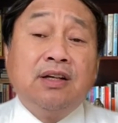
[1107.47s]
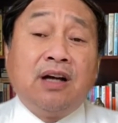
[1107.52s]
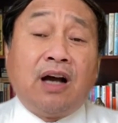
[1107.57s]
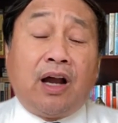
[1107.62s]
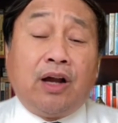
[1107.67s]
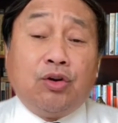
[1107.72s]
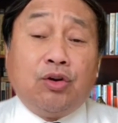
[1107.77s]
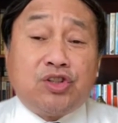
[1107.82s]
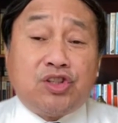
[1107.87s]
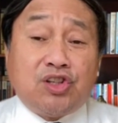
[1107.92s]

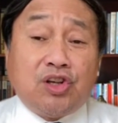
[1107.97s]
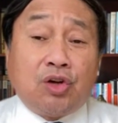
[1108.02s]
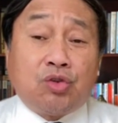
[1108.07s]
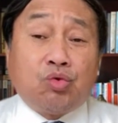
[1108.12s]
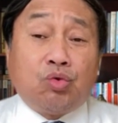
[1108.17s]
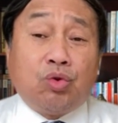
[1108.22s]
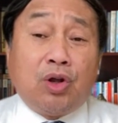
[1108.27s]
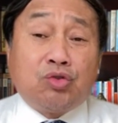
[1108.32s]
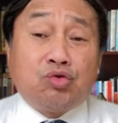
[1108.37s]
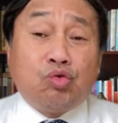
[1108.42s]
还有协
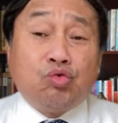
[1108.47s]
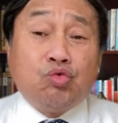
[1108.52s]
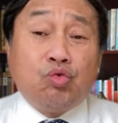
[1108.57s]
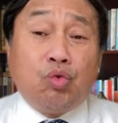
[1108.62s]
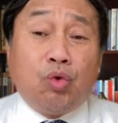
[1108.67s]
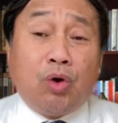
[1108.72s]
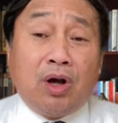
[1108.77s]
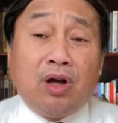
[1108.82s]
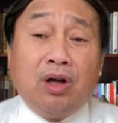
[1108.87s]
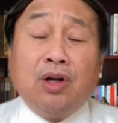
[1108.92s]
助了中
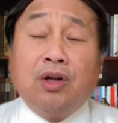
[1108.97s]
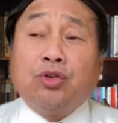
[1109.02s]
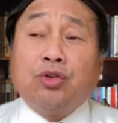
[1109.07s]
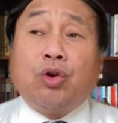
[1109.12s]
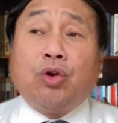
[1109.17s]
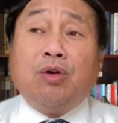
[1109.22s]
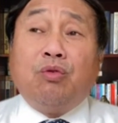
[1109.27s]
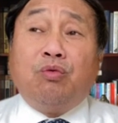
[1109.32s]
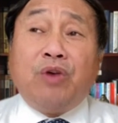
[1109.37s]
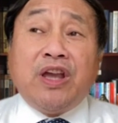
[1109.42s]
国
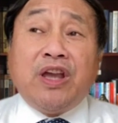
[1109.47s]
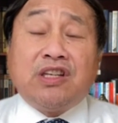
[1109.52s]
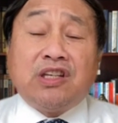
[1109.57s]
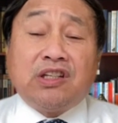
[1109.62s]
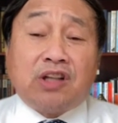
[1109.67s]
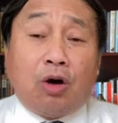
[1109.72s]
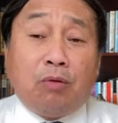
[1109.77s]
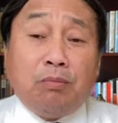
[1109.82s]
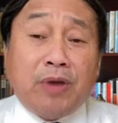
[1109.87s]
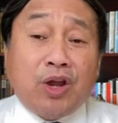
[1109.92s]
对危及
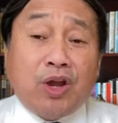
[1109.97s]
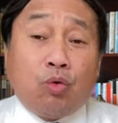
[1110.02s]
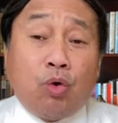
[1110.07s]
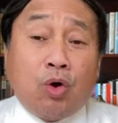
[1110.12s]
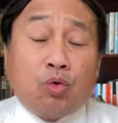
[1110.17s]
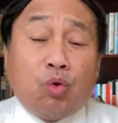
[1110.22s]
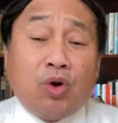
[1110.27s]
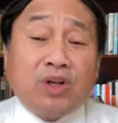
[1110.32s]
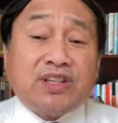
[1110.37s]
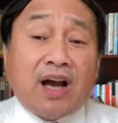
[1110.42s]
到美国
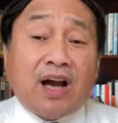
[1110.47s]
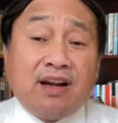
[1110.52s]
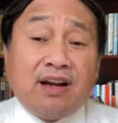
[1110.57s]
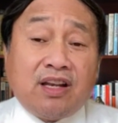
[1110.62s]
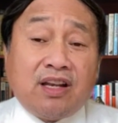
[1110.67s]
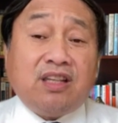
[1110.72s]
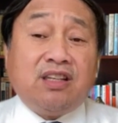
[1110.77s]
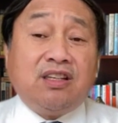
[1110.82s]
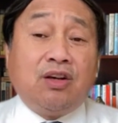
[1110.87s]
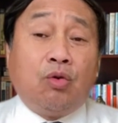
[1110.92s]
国家
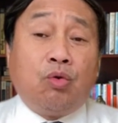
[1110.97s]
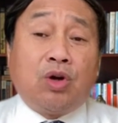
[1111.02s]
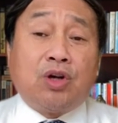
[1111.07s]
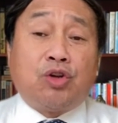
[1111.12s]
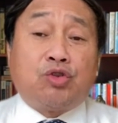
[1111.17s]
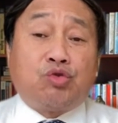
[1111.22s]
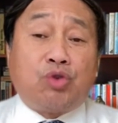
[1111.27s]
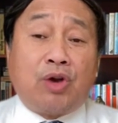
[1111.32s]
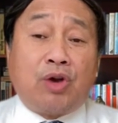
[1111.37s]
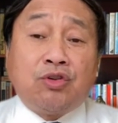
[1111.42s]
利益或
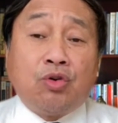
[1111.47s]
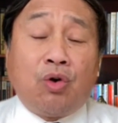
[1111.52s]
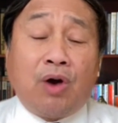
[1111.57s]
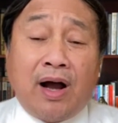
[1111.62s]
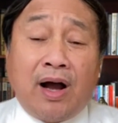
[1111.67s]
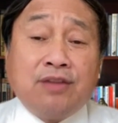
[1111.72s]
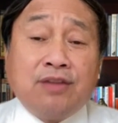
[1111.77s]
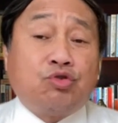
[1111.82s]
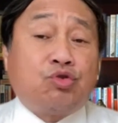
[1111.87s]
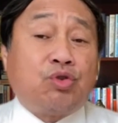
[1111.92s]
者全球
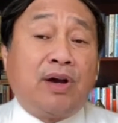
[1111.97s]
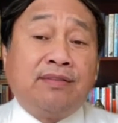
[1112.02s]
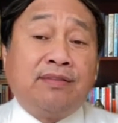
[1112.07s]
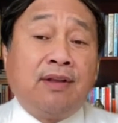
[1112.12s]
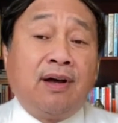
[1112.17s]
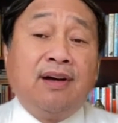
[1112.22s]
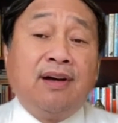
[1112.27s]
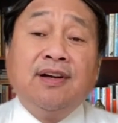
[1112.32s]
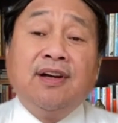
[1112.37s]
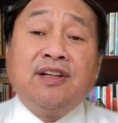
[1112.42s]
安全
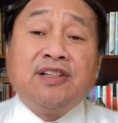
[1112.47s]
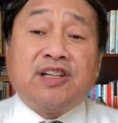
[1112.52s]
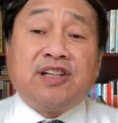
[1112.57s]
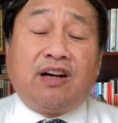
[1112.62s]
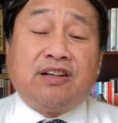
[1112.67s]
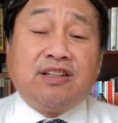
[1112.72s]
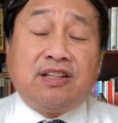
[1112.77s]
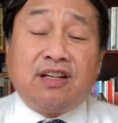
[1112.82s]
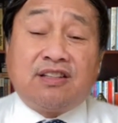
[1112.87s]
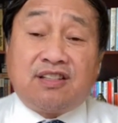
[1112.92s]
的这
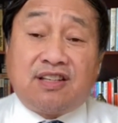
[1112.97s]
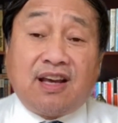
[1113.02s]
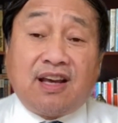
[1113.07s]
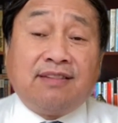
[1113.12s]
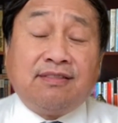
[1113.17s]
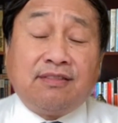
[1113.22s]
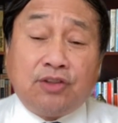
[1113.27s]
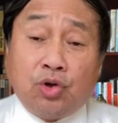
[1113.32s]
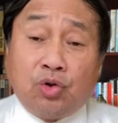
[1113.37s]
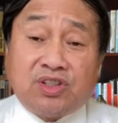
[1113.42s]
样一些
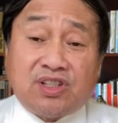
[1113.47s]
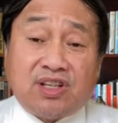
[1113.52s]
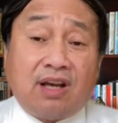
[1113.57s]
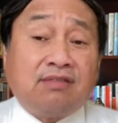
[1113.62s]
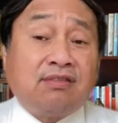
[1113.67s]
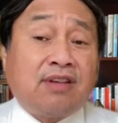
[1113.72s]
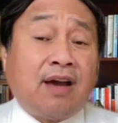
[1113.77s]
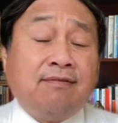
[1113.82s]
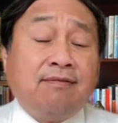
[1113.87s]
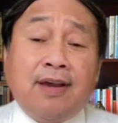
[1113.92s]
潜有潜
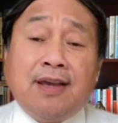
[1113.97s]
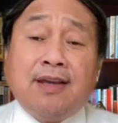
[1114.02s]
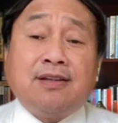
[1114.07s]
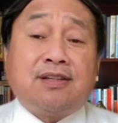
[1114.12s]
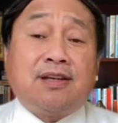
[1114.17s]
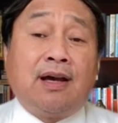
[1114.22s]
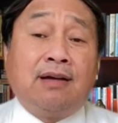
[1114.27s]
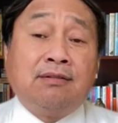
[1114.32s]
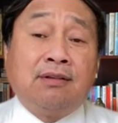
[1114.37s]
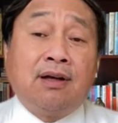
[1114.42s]
在危
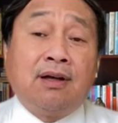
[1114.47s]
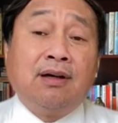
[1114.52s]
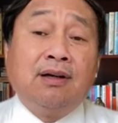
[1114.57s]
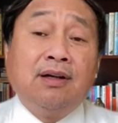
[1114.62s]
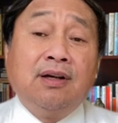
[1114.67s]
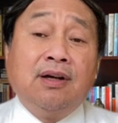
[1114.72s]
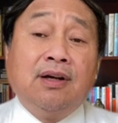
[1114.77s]
险的。